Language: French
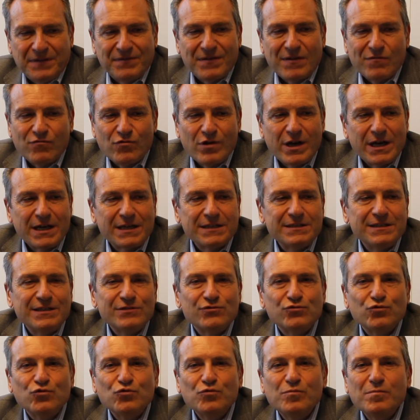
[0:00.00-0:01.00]
peuvent avoir
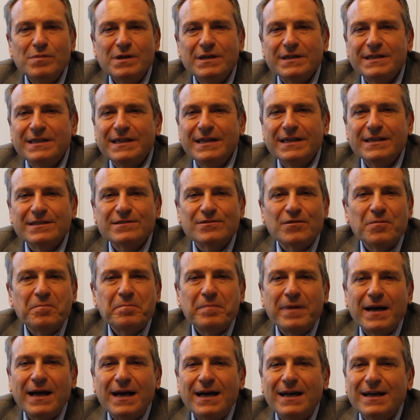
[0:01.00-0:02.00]
des troubles qui ne
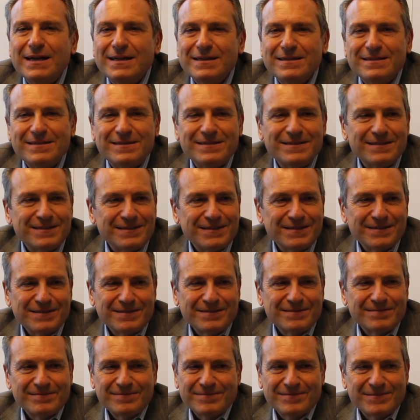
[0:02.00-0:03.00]
sont pas euh,